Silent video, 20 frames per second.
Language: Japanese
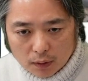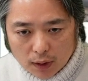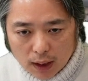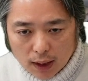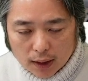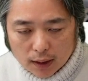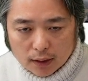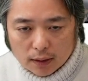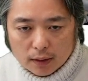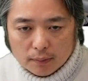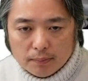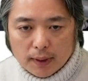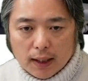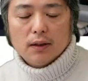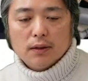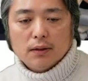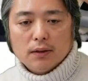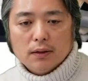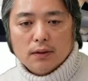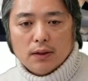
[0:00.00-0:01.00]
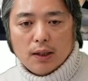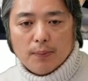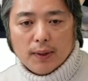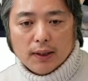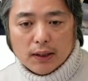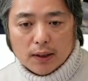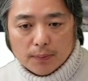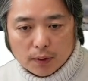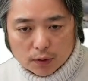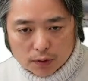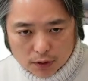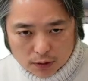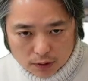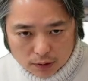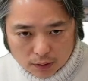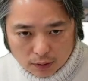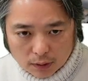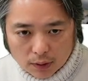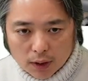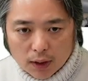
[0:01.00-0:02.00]
るとか、ラバー玉をす
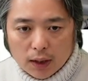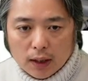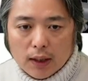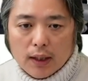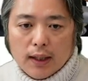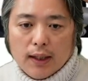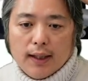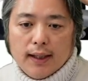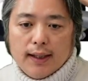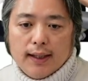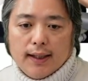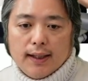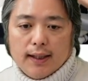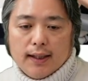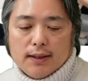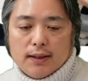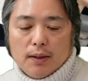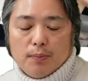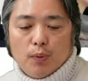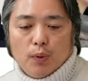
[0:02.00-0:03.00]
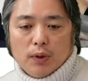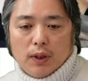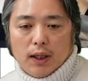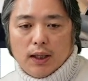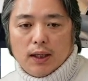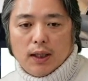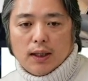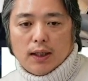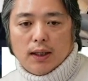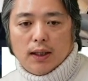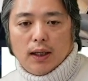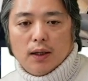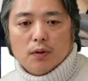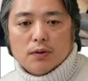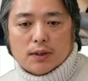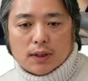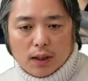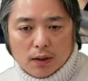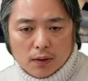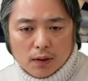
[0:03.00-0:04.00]
ると。えー、専門的な機
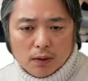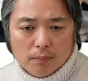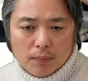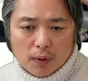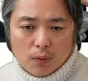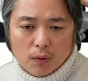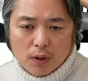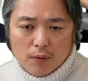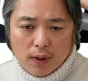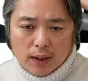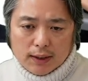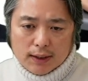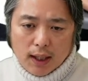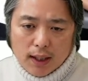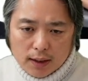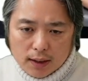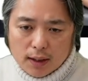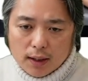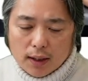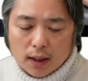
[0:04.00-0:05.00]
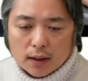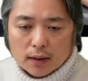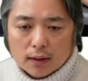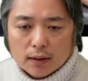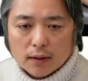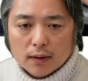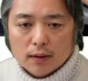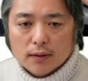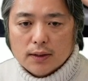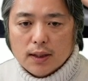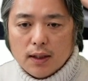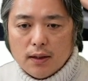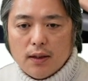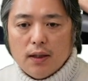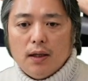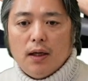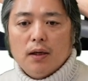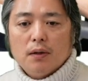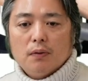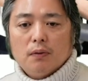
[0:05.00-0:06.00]
械を使う。まあ、これは最低限、
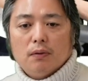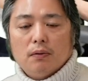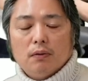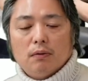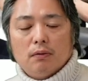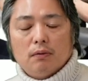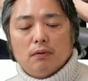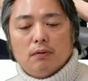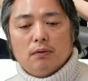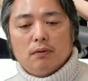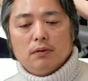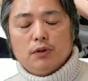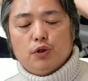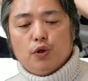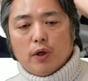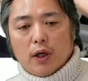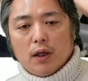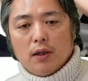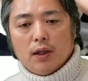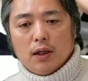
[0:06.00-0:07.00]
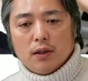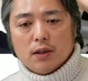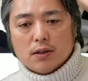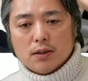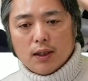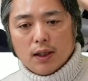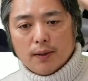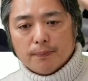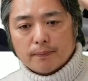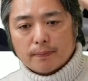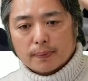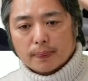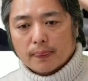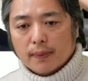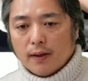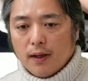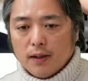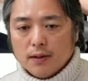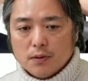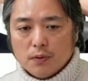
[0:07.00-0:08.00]
最低限の条件なんですね。
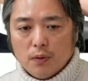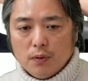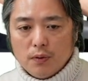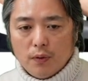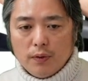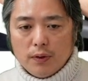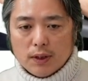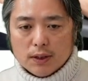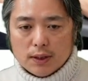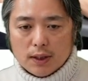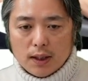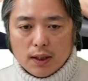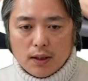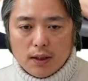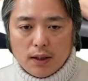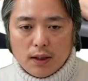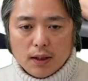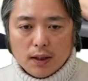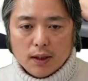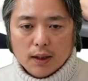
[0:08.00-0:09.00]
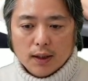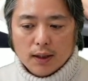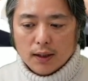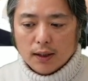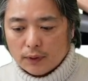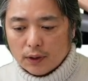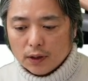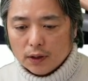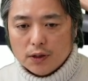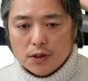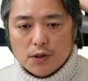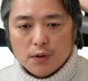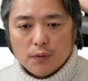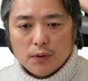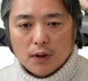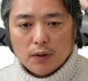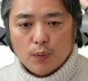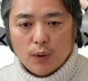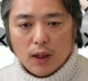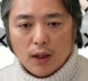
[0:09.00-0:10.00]
えー、そこにおいてさらに必
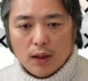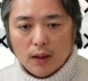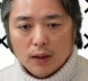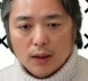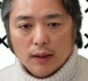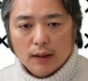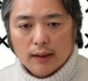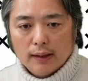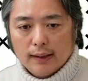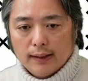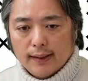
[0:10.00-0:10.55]
要なのは、